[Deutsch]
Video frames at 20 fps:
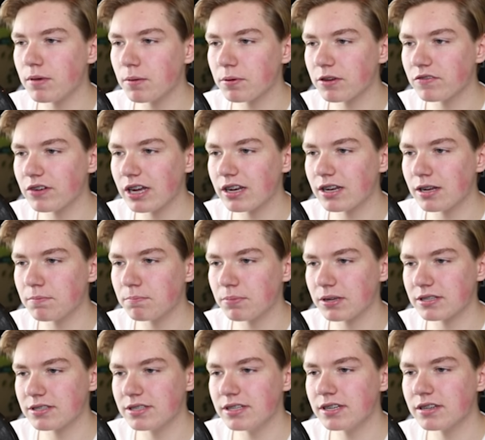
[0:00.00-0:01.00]
in meinem Privatleben
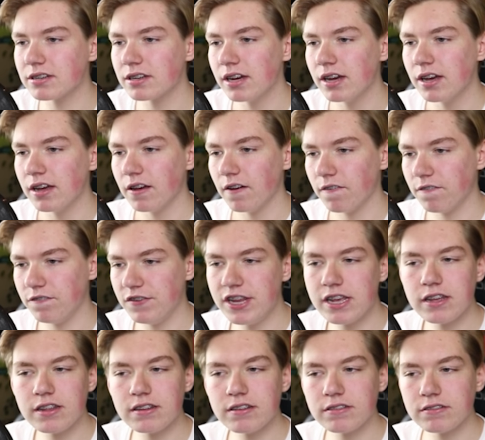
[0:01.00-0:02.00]
passiert,
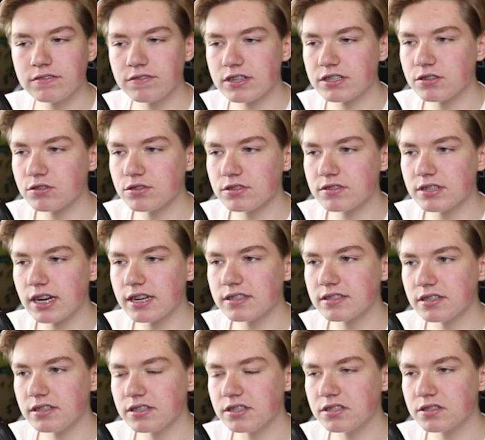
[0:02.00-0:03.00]
viel, was auch so
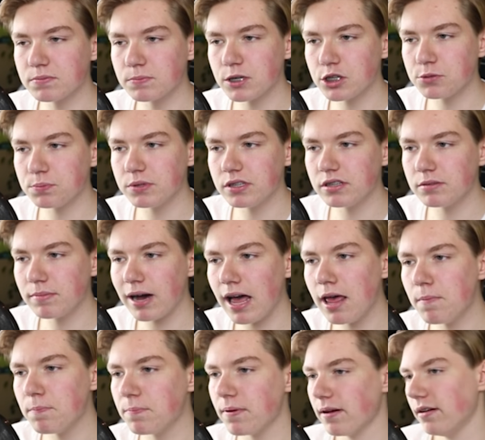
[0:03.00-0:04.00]
Sachen sind, die ich zum Beispiel in einem
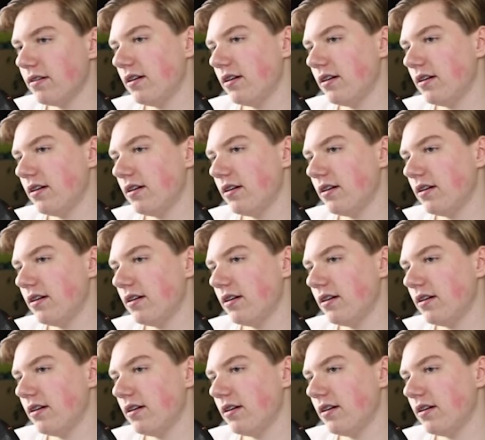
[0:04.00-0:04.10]
Alp,